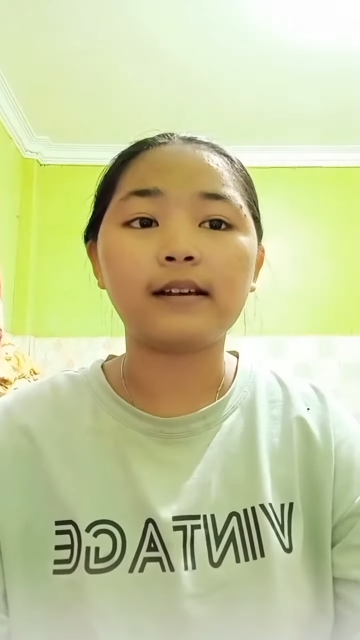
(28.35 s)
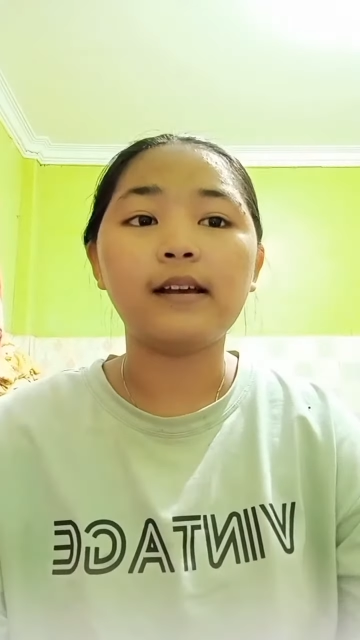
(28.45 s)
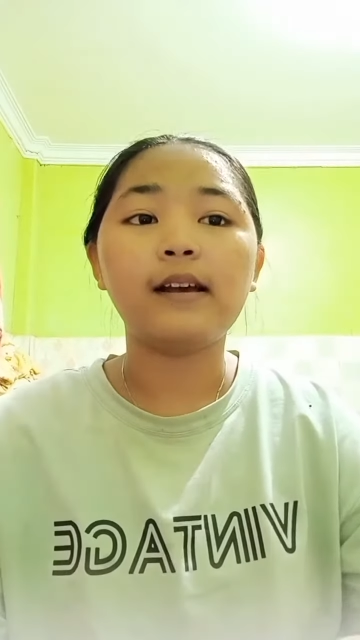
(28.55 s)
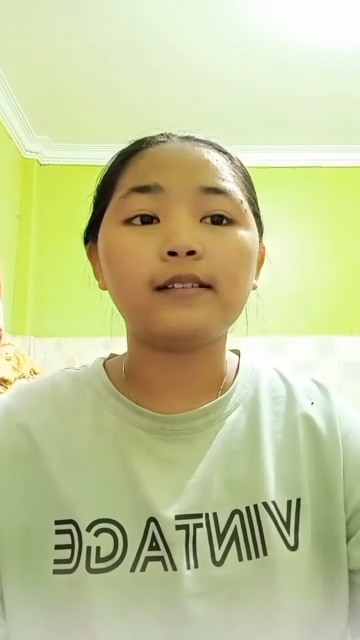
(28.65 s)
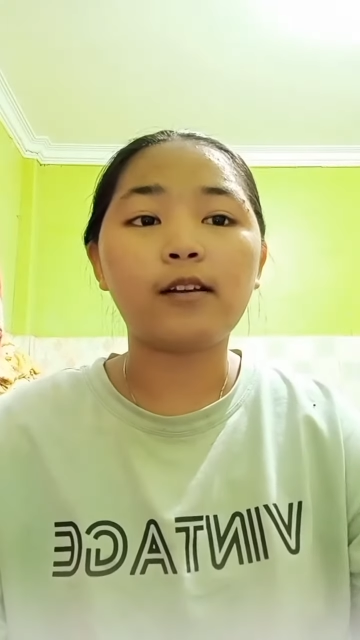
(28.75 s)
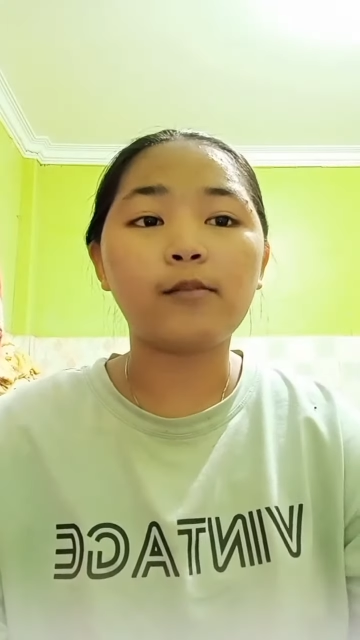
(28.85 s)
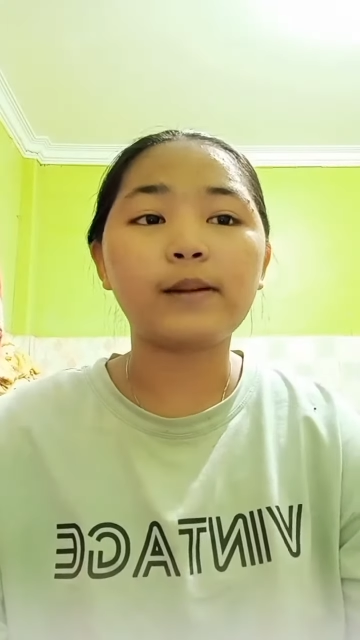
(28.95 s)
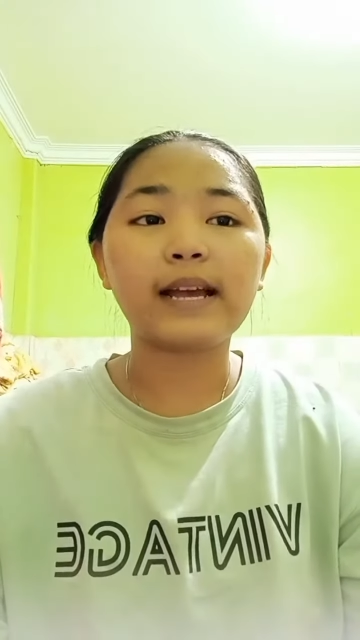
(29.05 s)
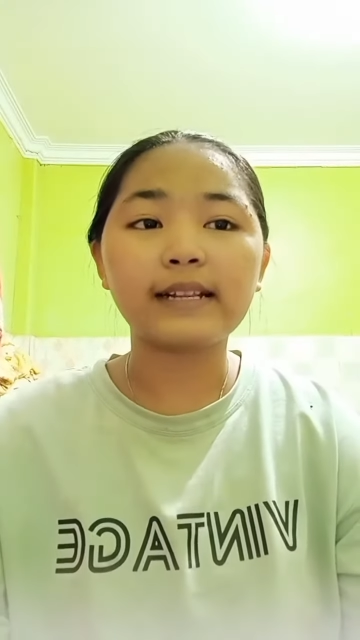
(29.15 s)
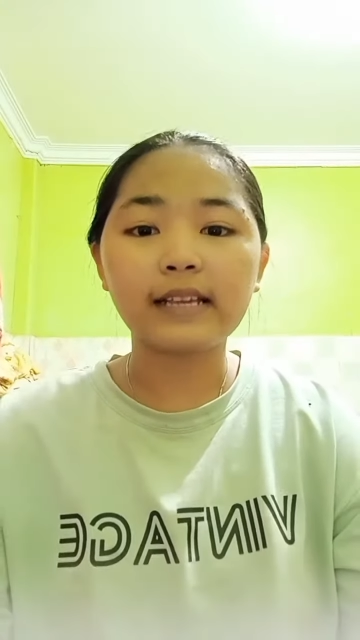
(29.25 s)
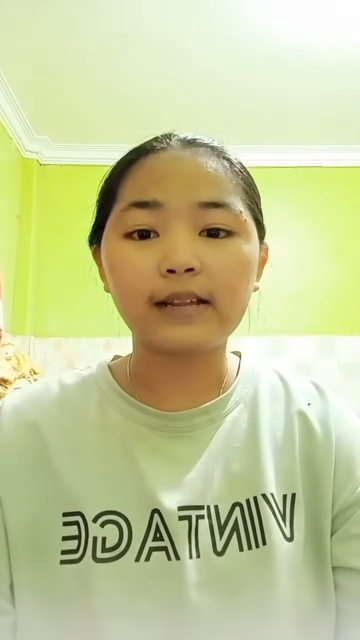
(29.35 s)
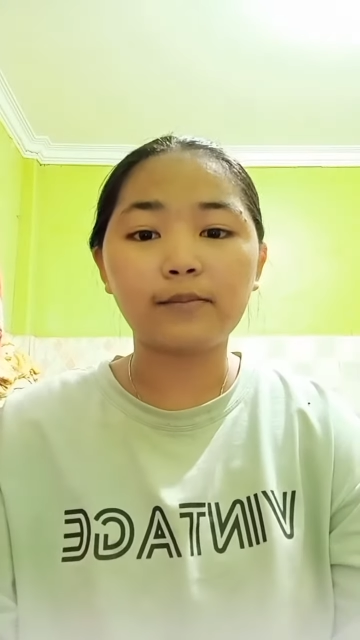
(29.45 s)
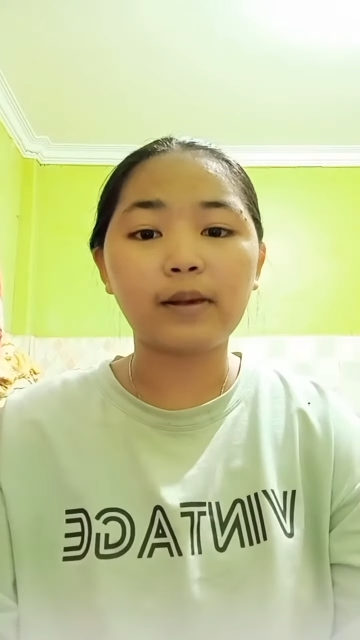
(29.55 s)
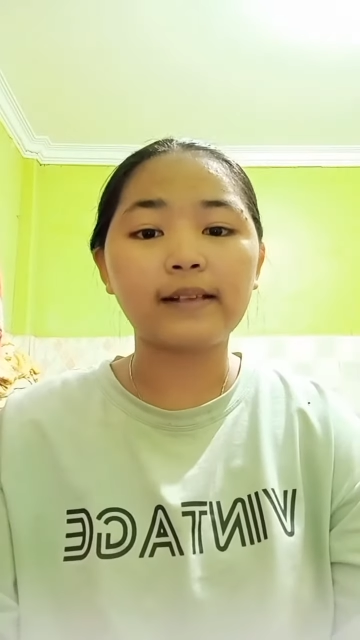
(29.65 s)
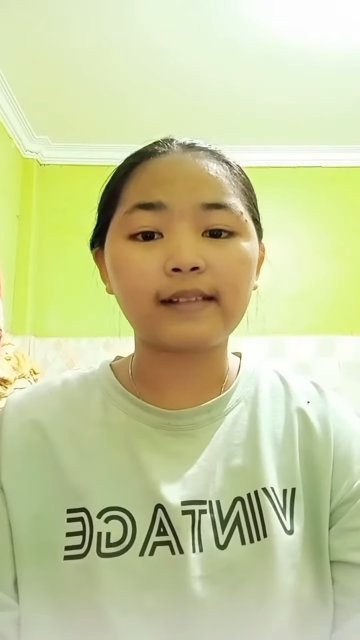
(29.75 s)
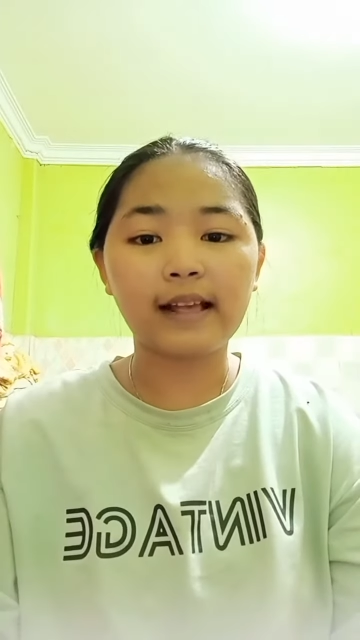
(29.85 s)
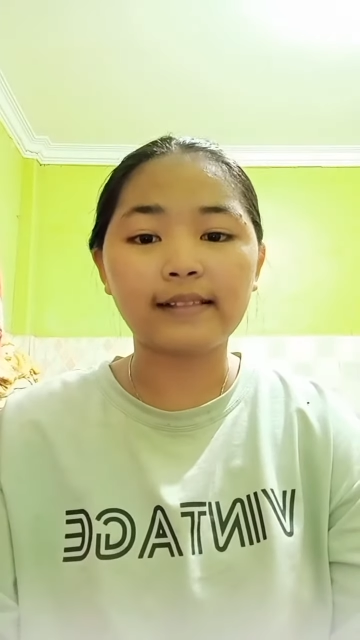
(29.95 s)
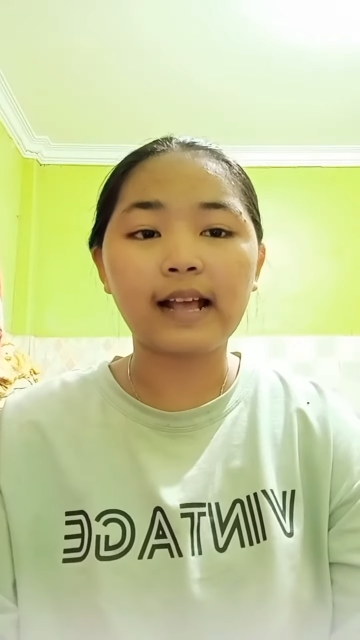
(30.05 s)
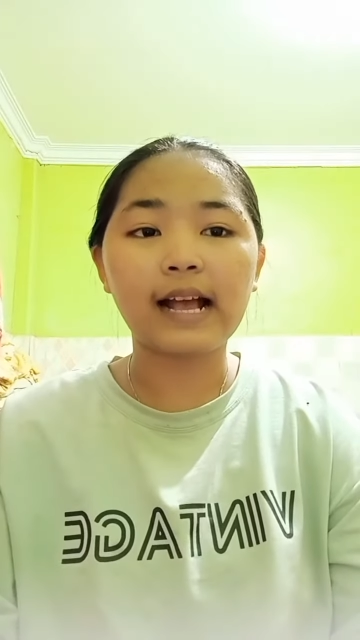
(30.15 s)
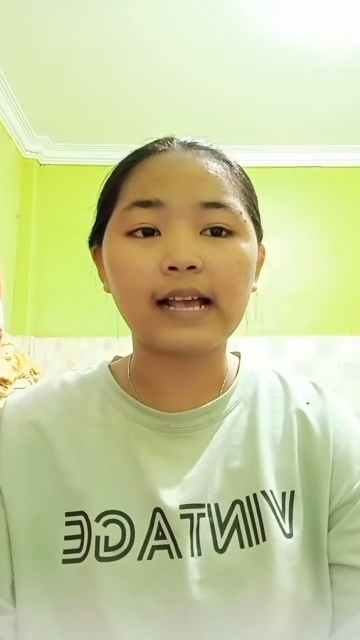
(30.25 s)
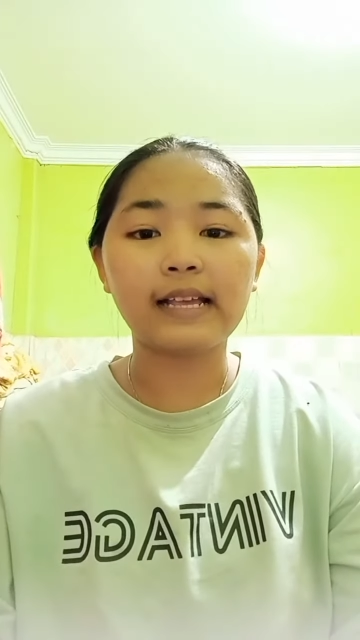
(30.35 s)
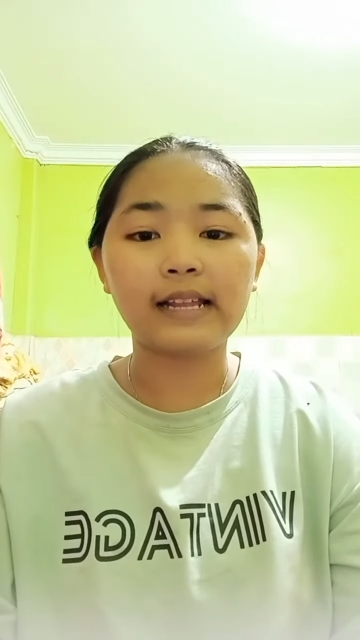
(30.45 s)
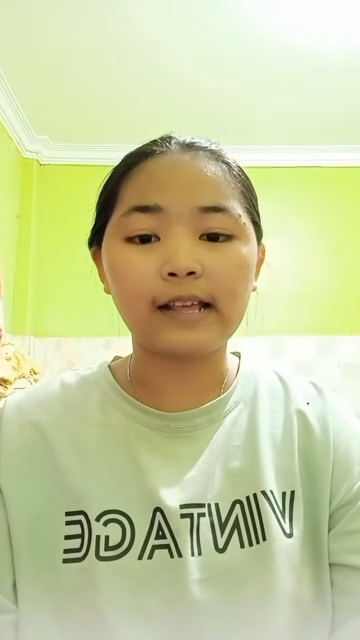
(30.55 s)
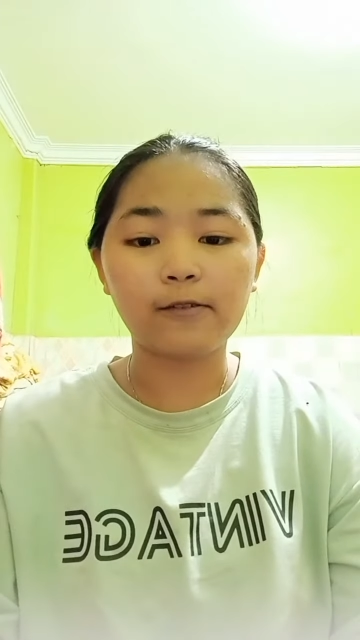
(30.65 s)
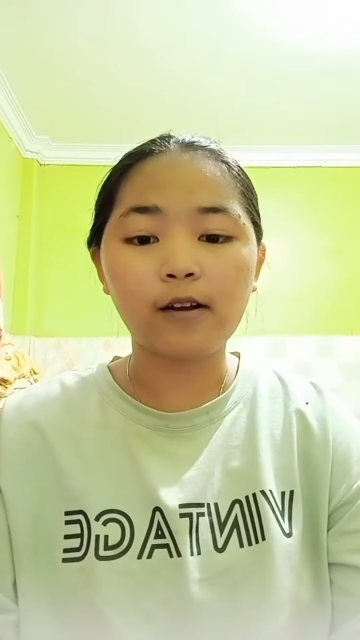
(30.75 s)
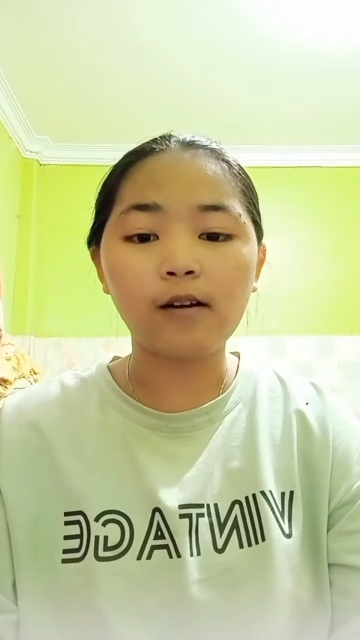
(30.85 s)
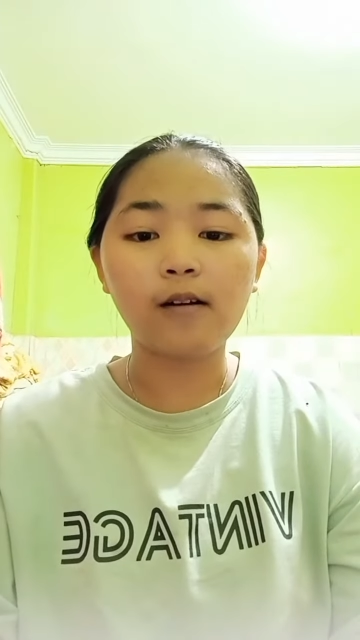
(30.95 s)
ชอบการเขียนภาษาไทยแล้วก็